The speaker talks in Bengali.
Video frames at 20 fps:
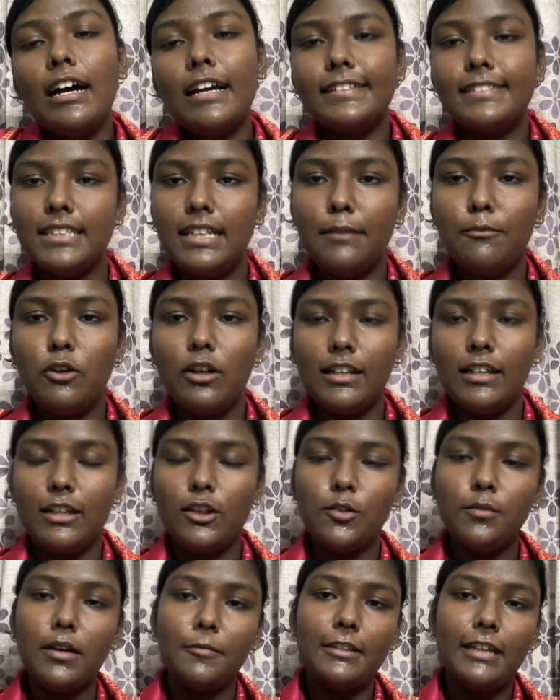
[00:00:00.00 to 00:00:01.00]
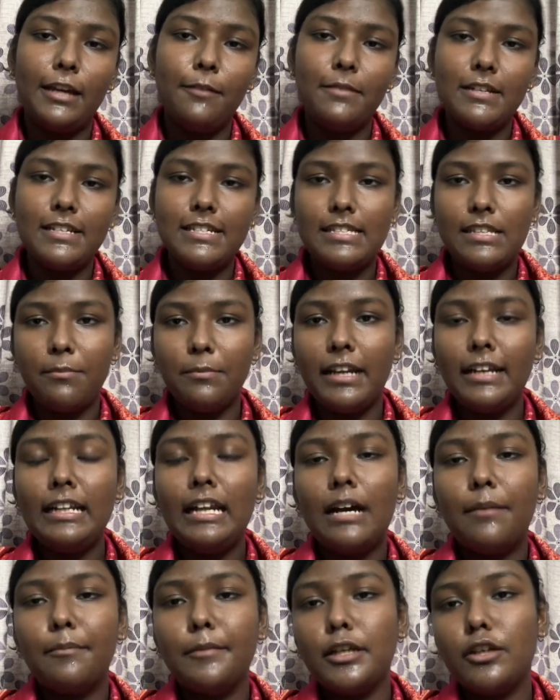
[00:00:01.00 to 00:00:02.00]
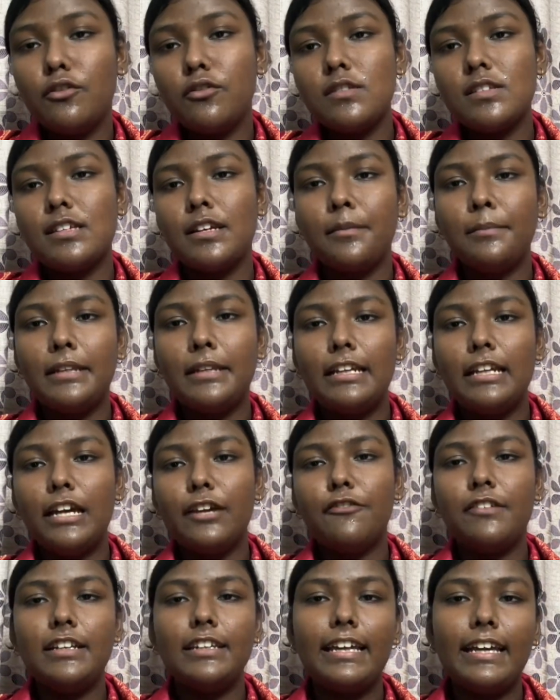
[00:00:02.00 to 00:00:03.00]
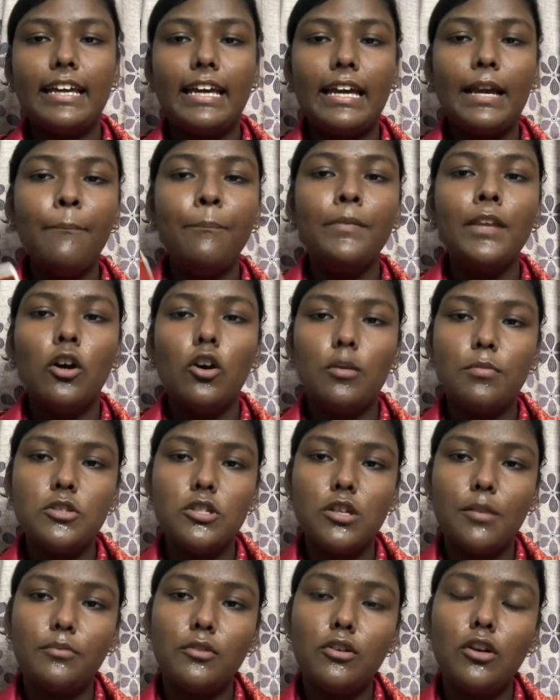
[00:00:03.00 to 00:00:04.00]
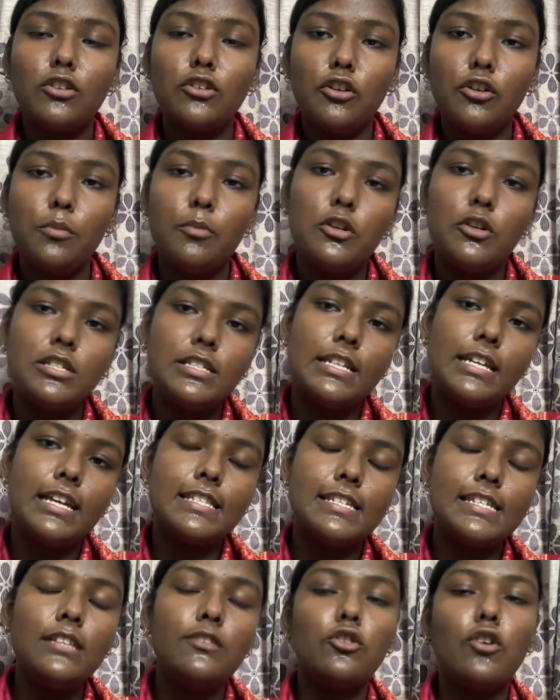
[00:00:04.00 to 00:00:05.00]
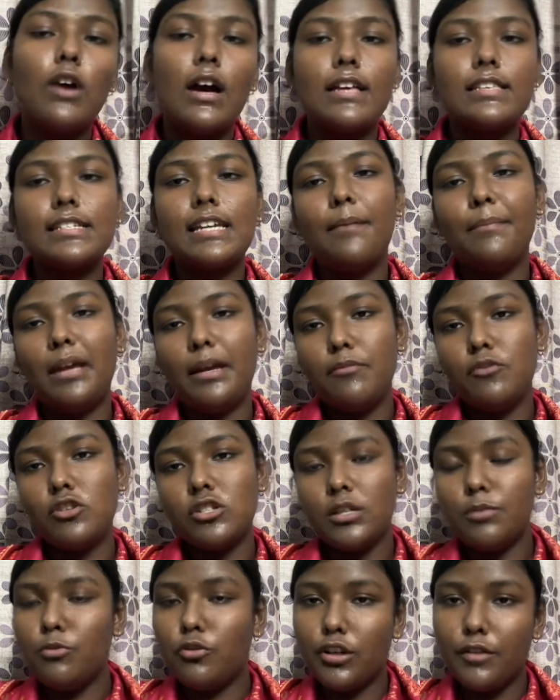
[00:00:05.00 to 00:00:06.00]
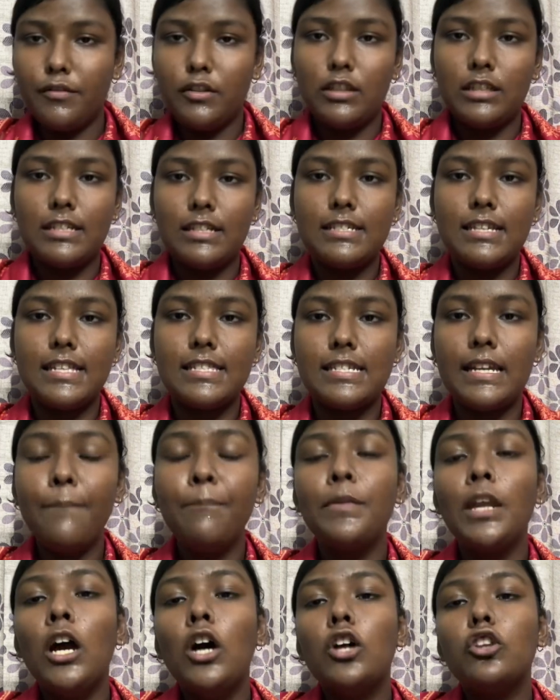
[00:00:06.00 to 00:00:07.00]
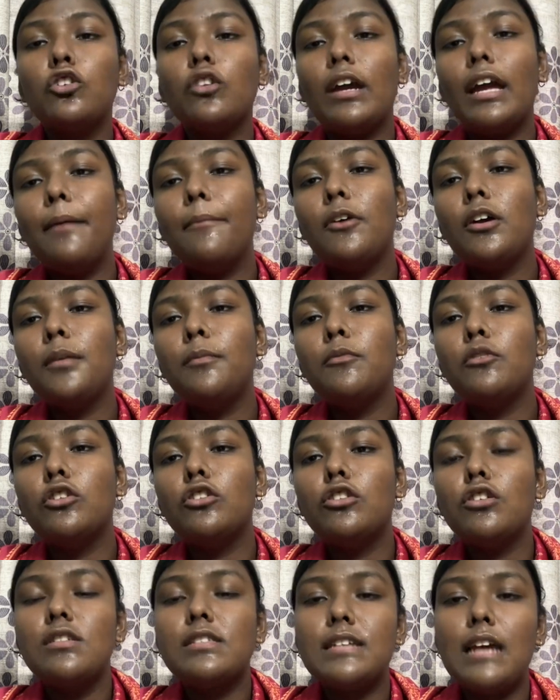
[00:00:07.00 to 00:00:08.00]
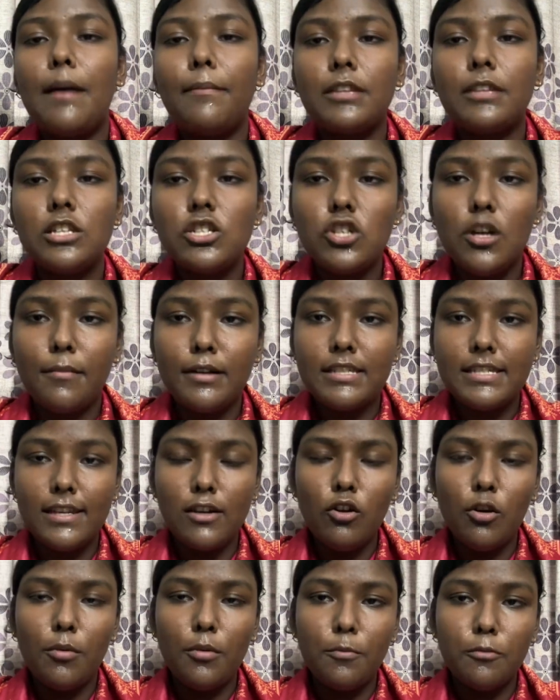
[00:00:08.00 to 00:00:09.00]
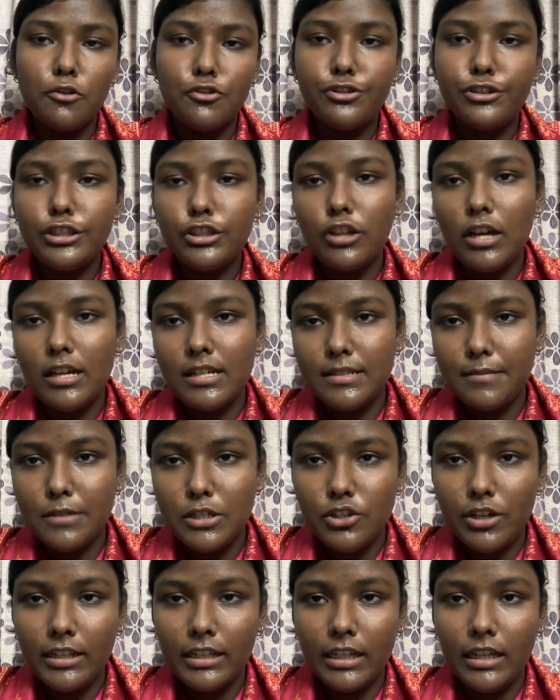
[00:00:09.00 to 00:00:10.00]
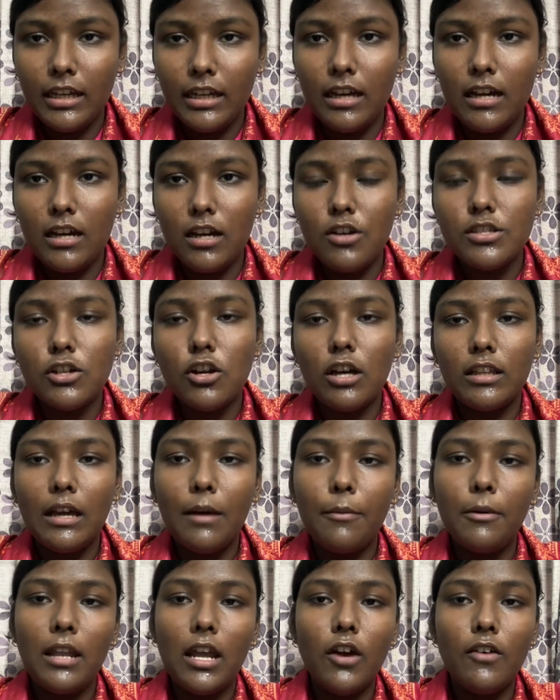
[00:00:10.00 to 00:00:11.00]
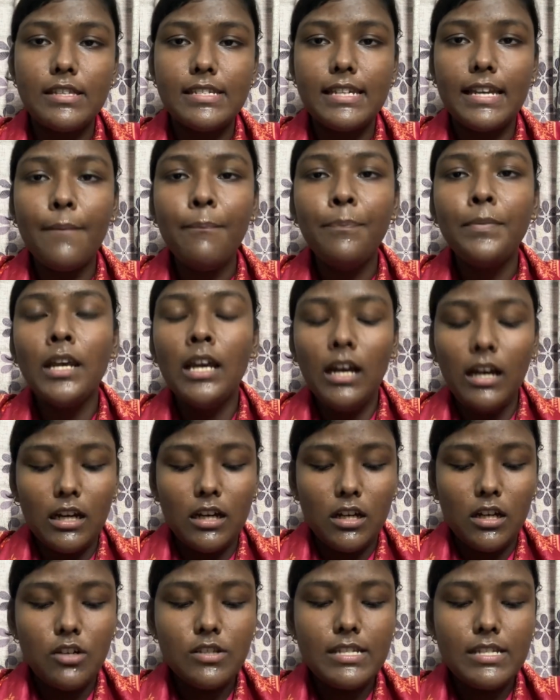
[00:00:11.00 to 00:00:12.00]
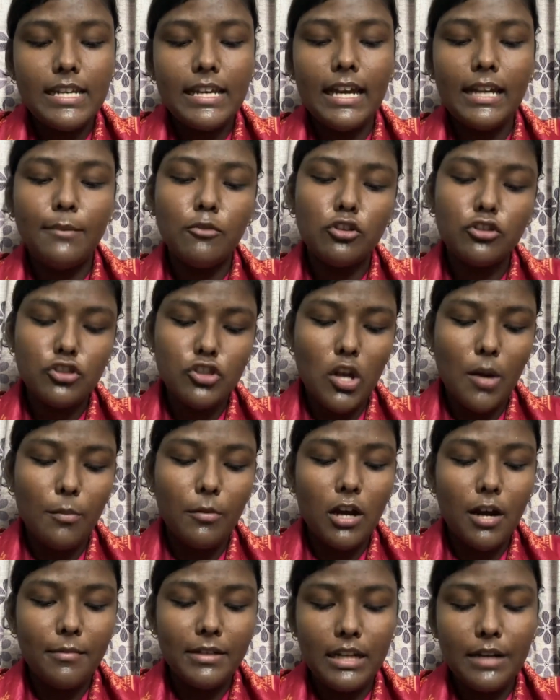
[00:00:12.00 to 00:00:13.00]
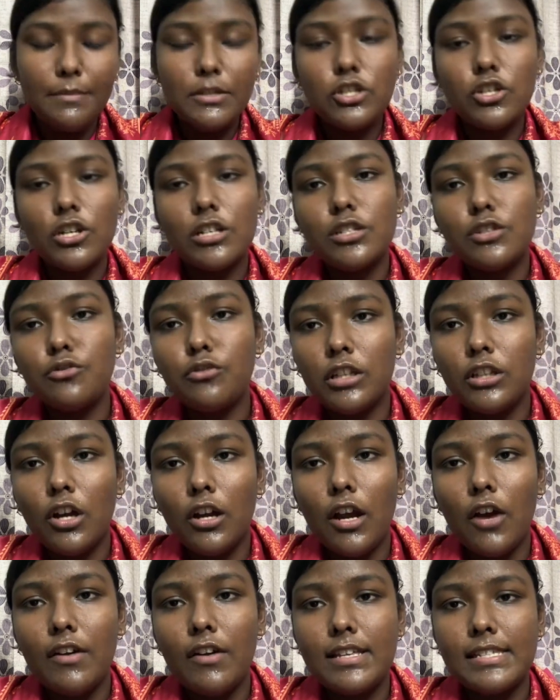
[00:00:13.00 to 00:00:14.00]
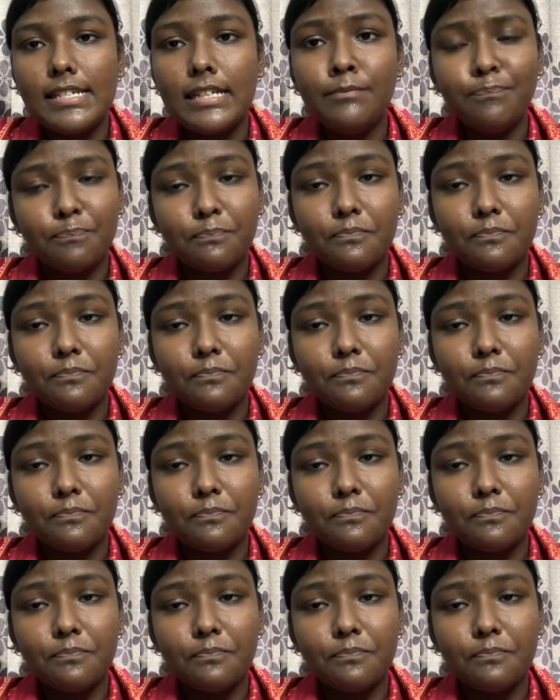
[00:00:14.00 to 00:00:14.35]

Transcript: আসসালামু আলাইকুম আমি তাইবা ইসলাম রেইন আমি অনুসারে মিনি লাইব্রেরি থেকে অভিশপ্ত রংধনু বইটি নিয়েছি তো আজকে আমি এই বইটা প্রকৃতি দিতে যাচ্ছি তো এই বইয়ের মূলত হচ্ছে আমাদের সমাজে খুবই প্রচলিত একটা বিষয় নিয়ে হচ্ছে কথা বলা হয়েছে হচ্ছে এখানে মূলত সমকামিতার বিষয়টা তুলে ধরা হয়েছে